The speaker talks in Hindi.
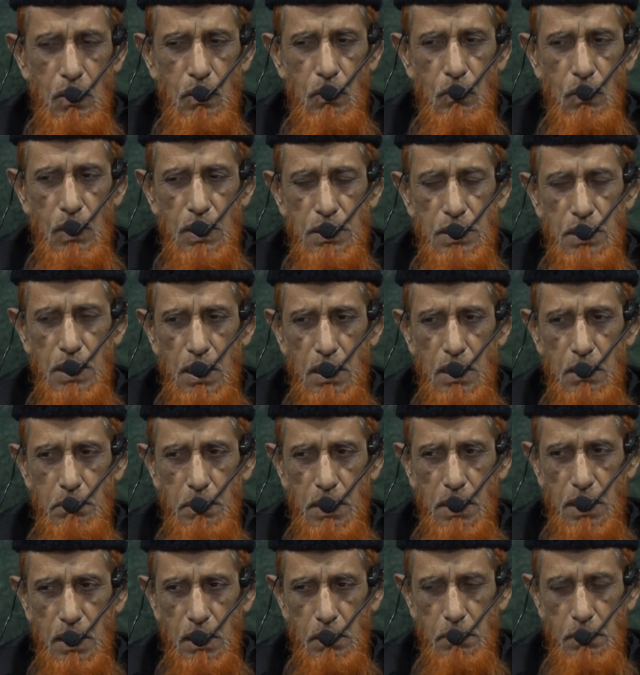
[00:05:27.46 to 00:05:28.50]
वैसे एक
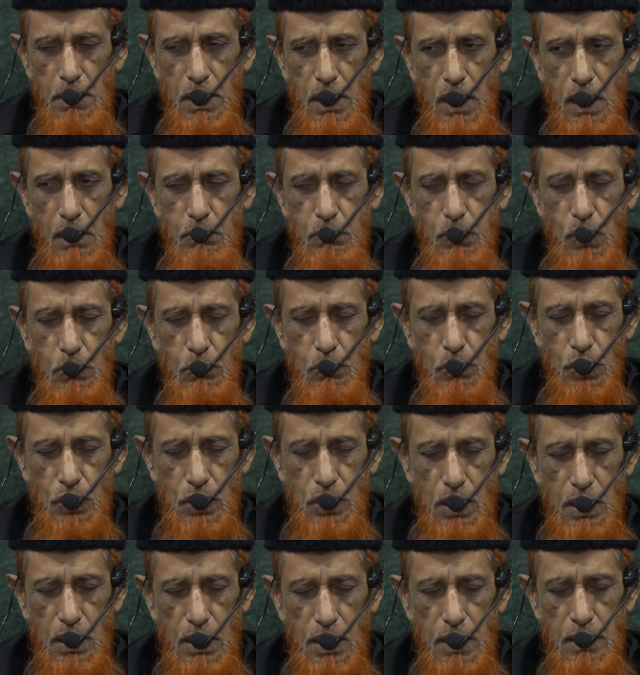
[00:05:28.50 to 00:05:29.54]
मरतबे अबुल
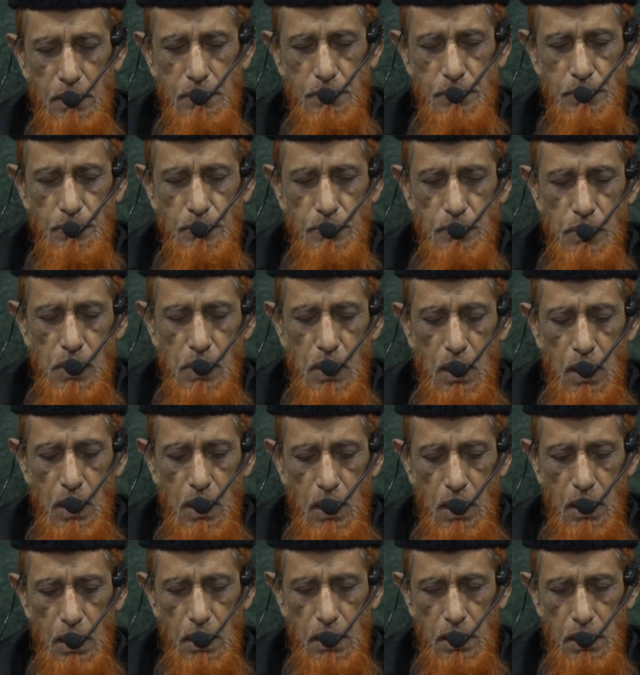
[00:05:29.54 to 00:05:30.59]
बख्तरी
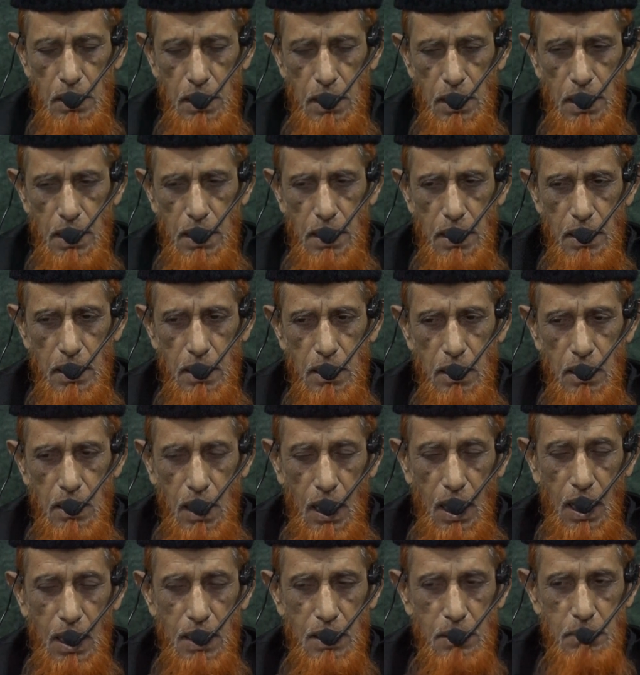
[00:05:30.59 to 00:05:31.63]
ये
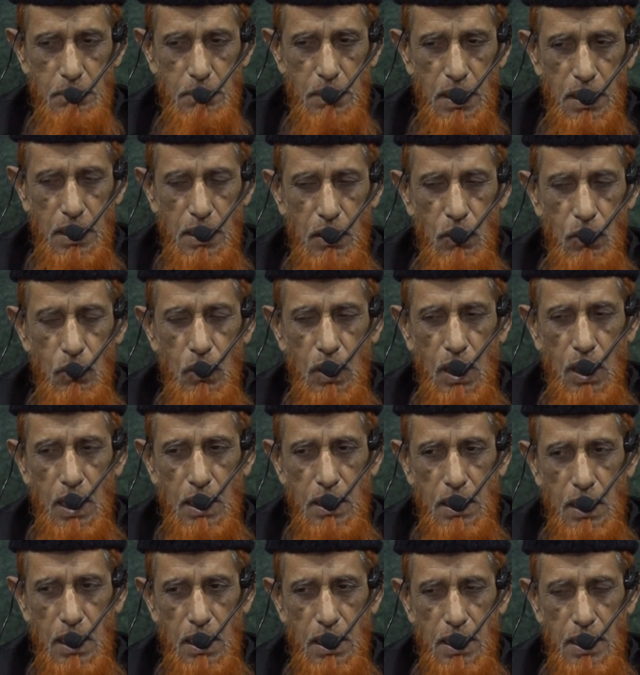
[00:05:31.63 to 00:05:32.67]
रात में गेहूं का
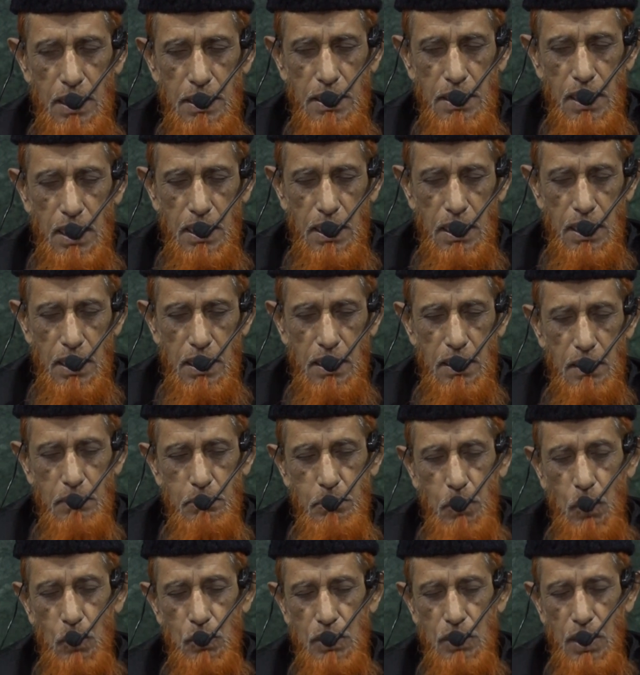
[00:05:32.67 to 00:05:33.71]
आटा ले जाके
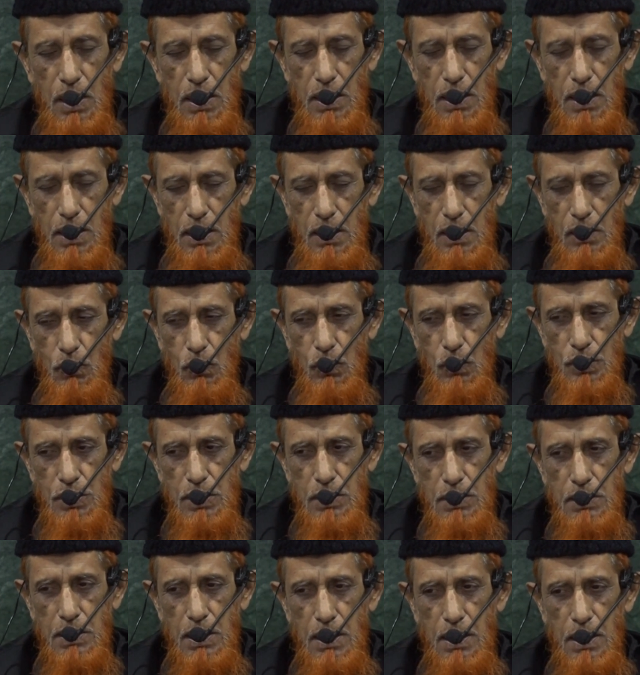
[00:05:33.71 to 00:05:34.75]
पहुंचाने के लिए
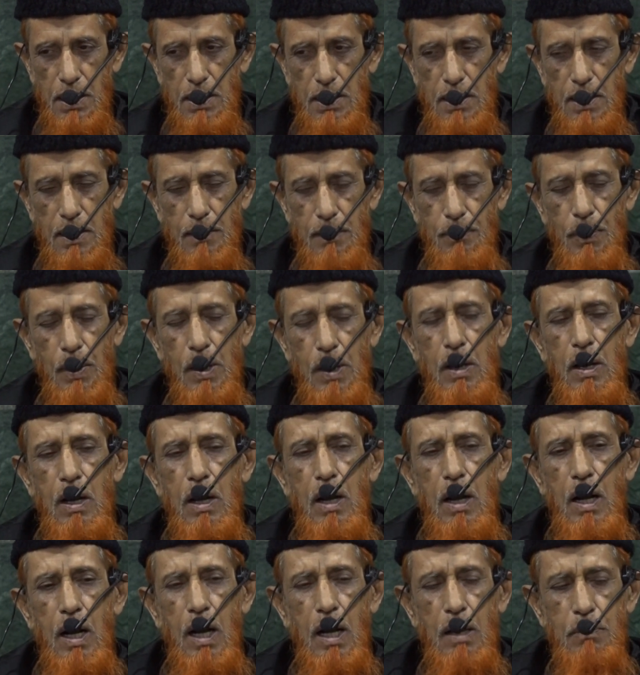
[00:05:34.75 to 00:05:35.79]
कोशिश कर रहे थे
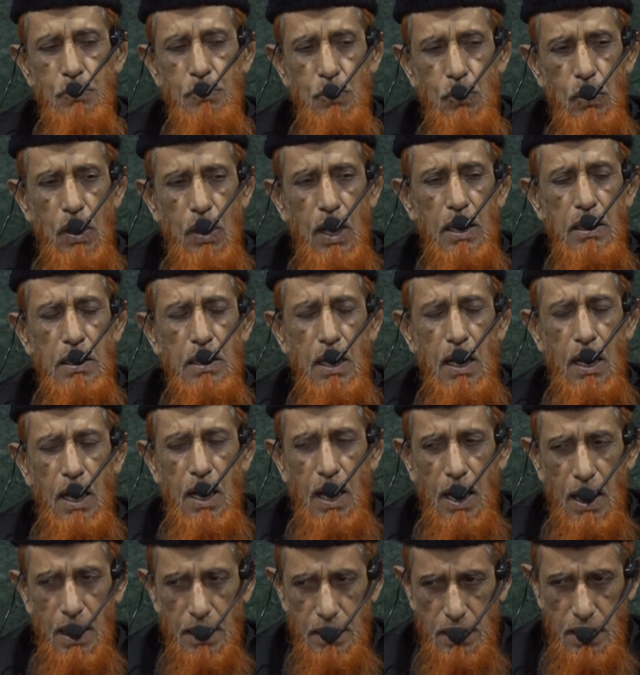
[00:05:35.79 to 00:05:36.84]
अब चूल्हा था
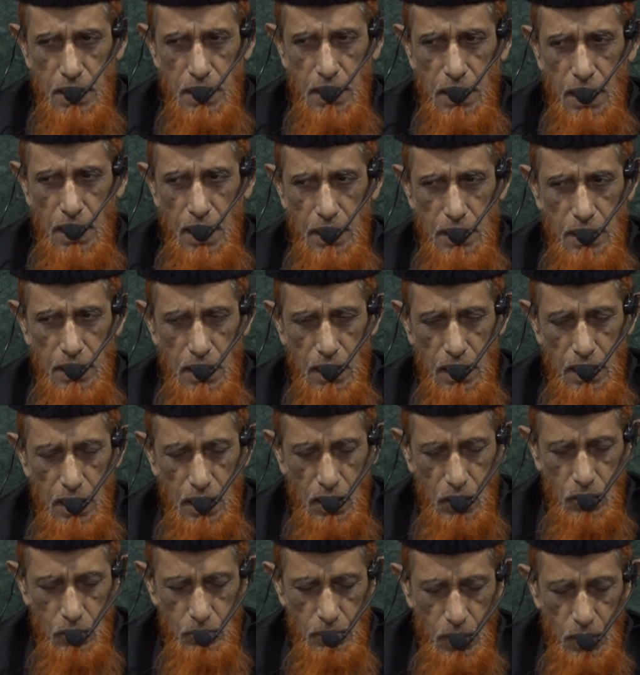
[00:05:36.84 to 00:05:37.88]
आग थी क्या थी अल्लाह
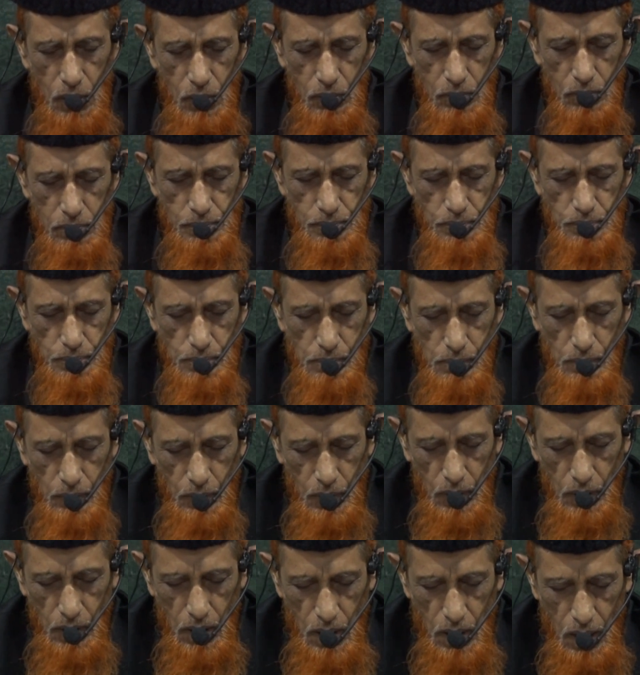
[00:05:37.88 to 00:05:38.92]
को मालूम
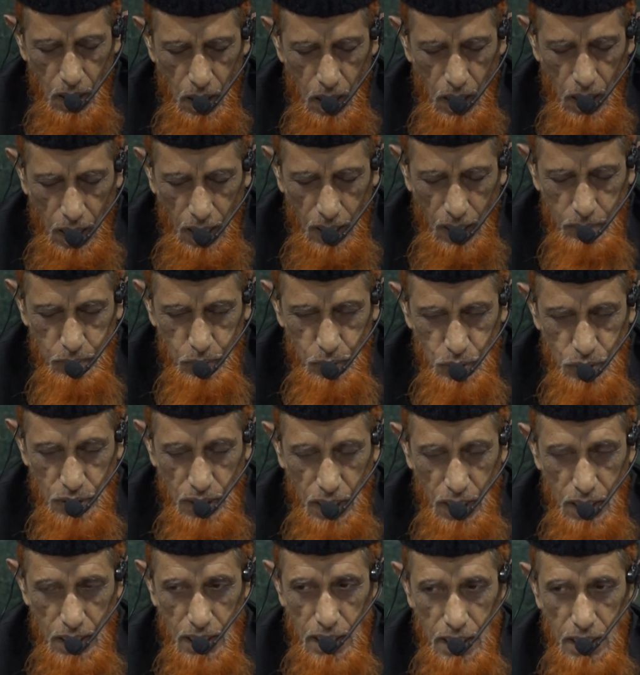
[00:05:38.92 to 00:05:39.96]
अबू
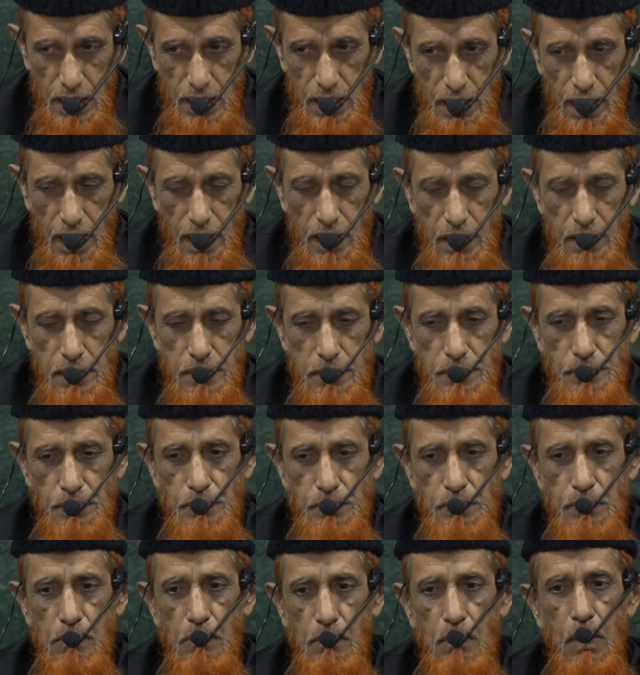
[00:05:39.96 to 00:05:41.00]
जहल देख लिया
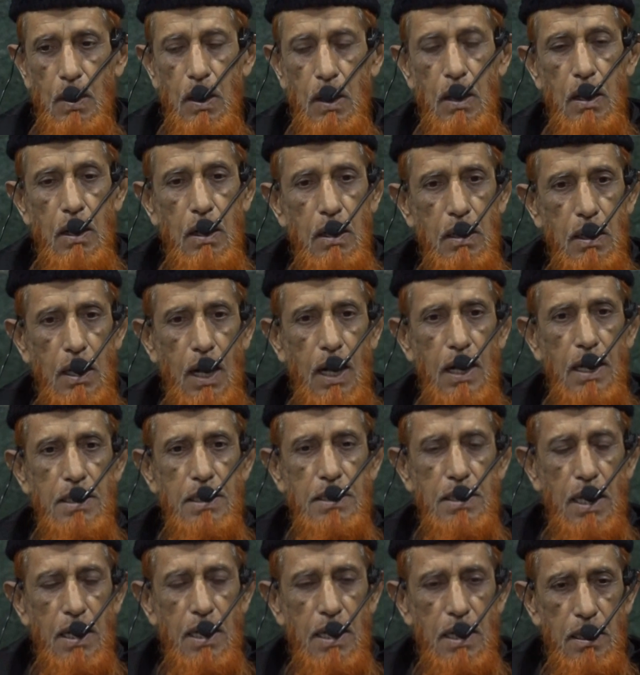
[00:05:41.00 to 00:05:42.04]
कहाँ ले
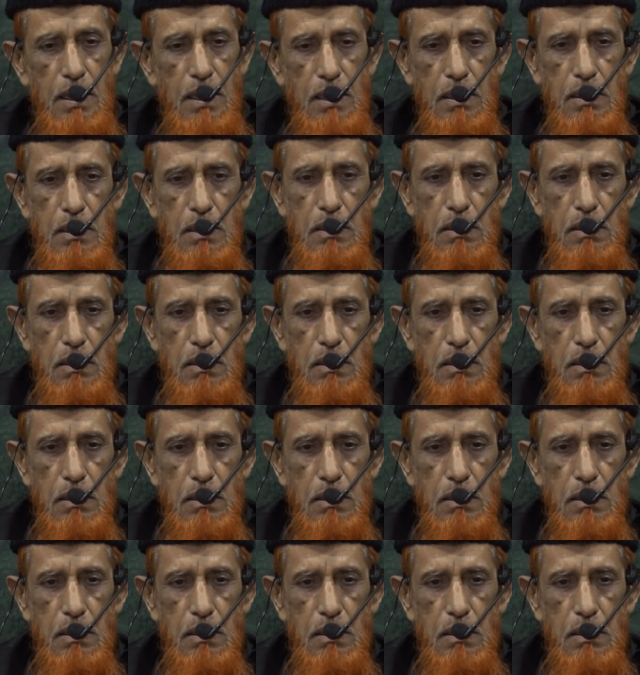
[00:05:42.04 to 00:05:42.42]
जा रहे हैं